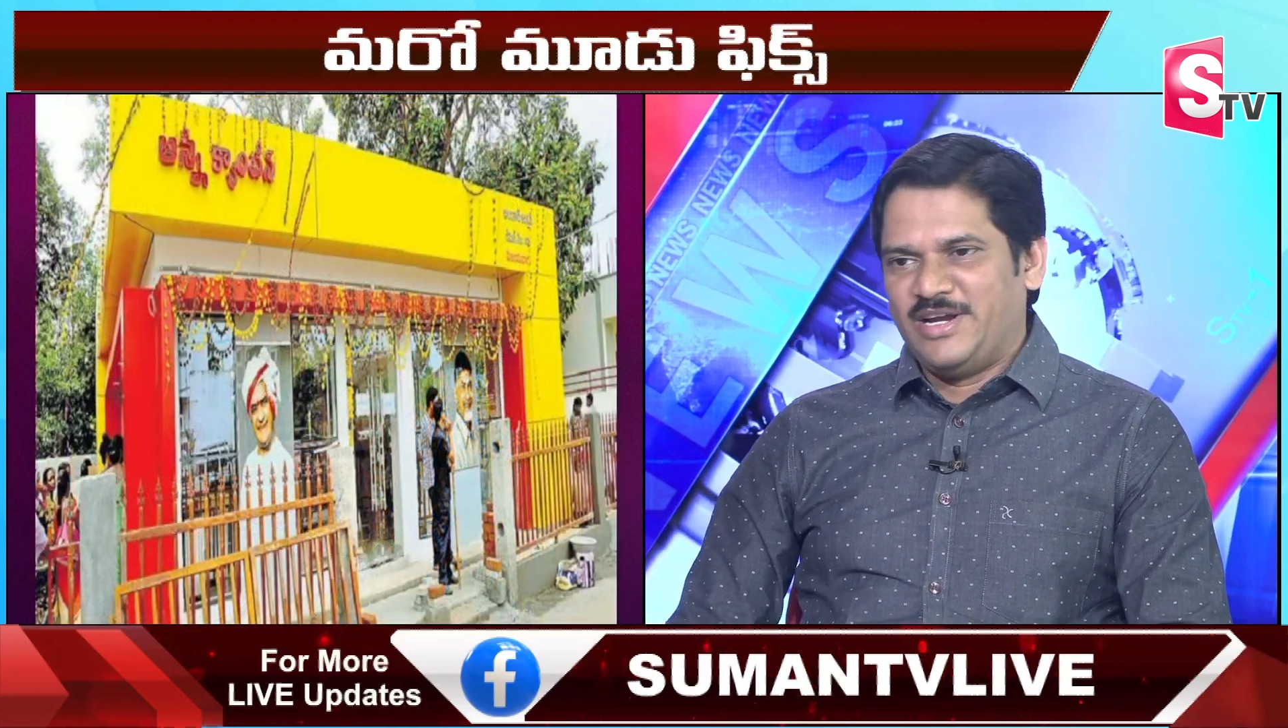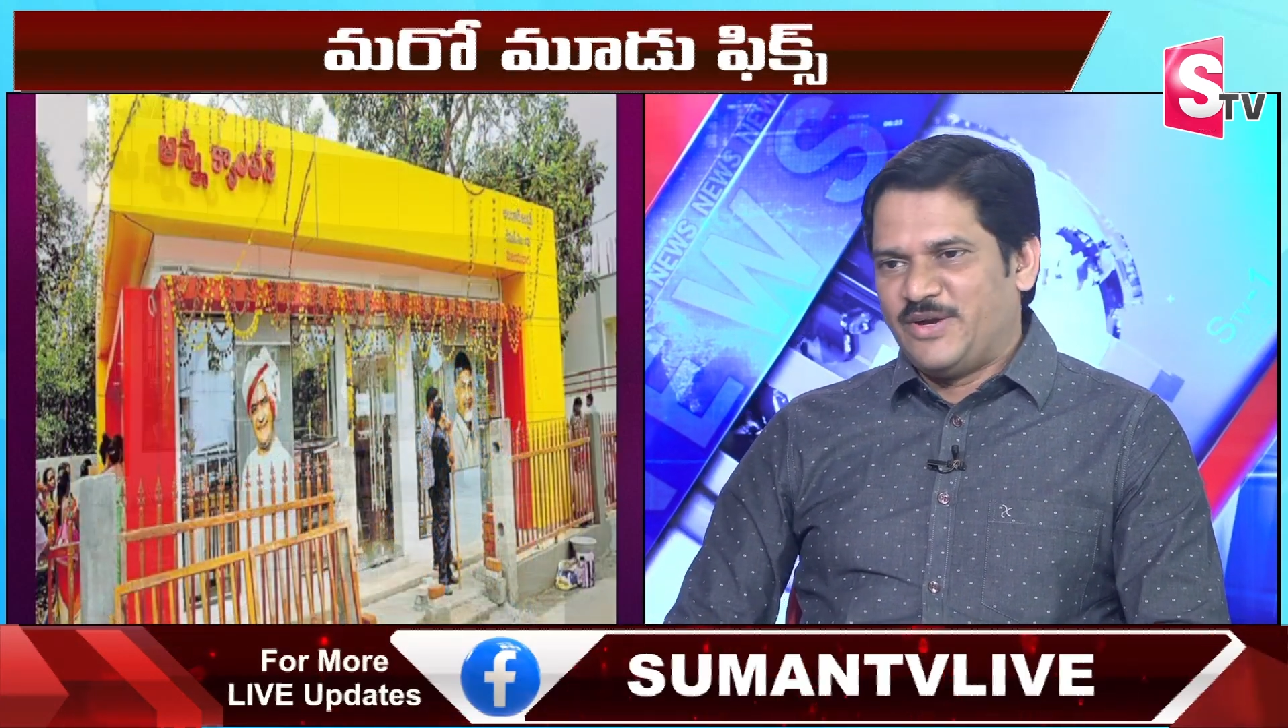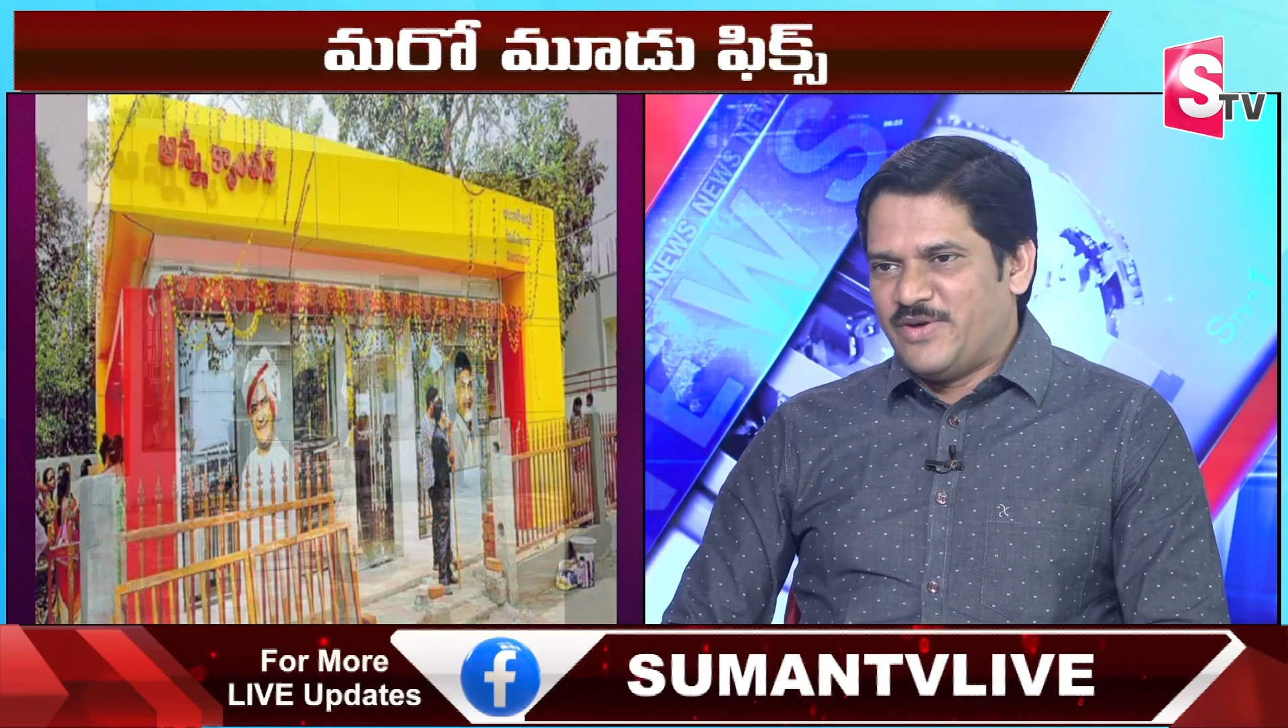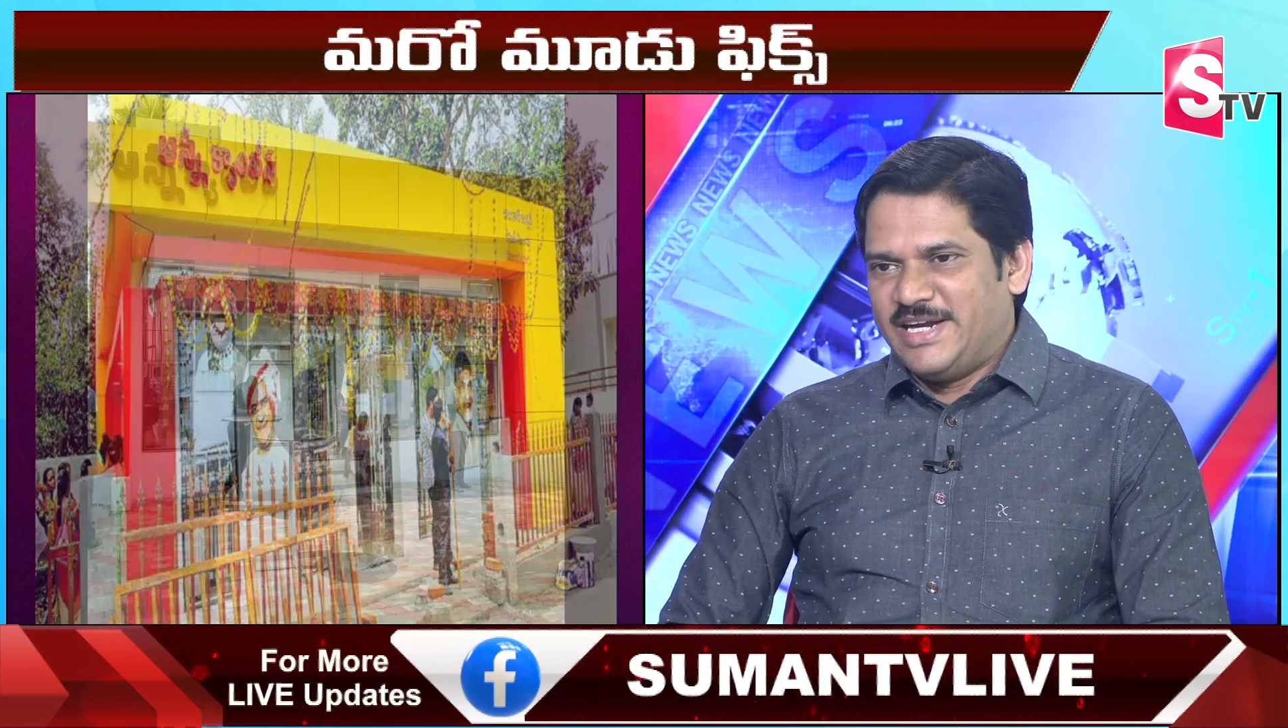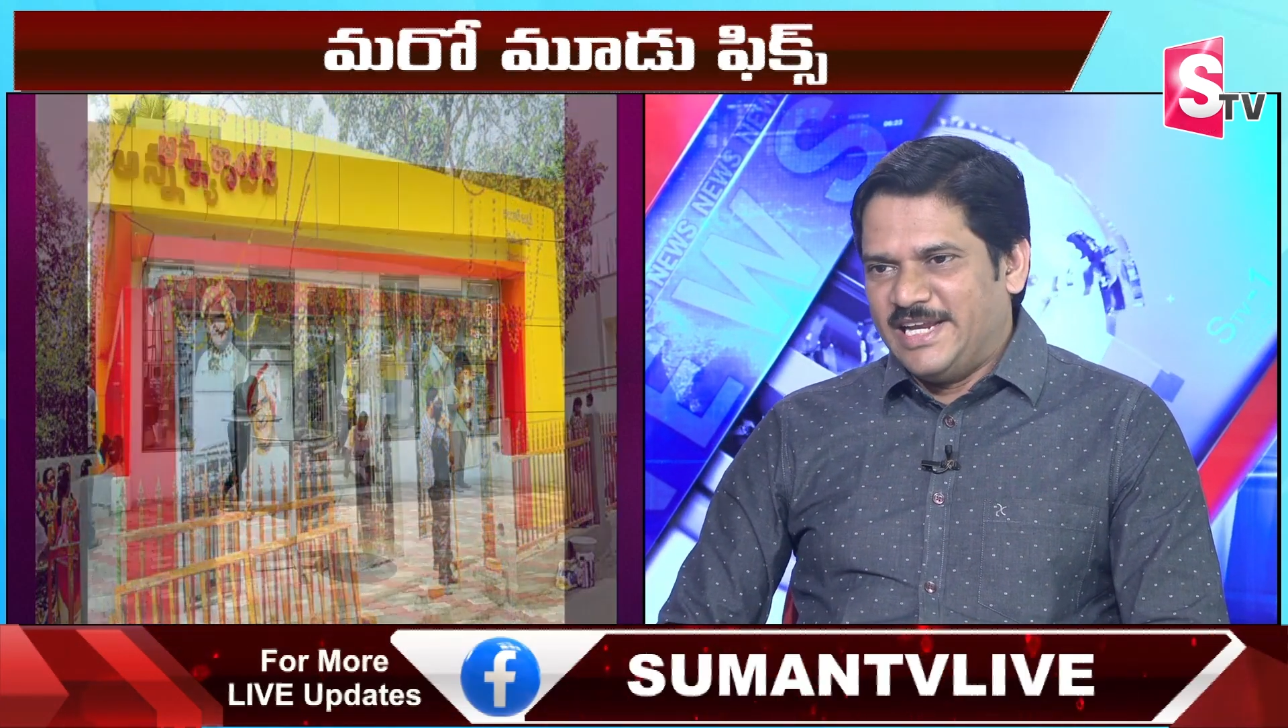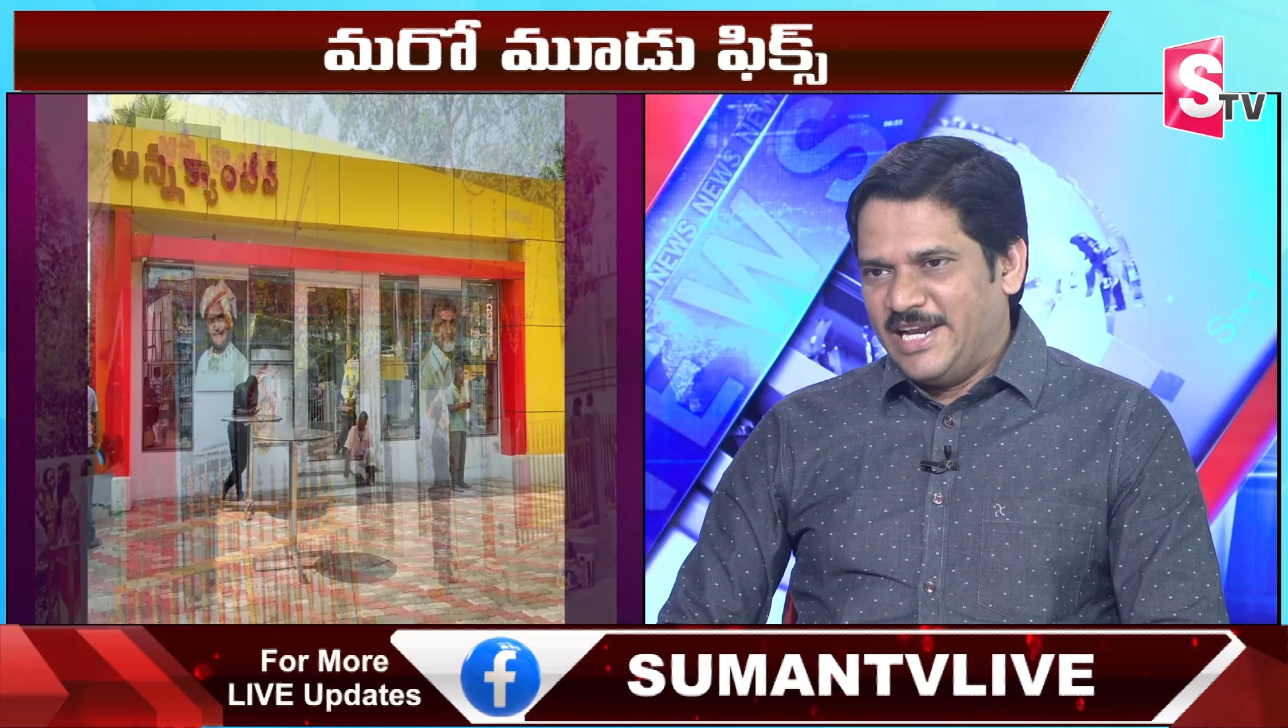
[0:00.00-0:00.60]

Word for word: ఇటువంటి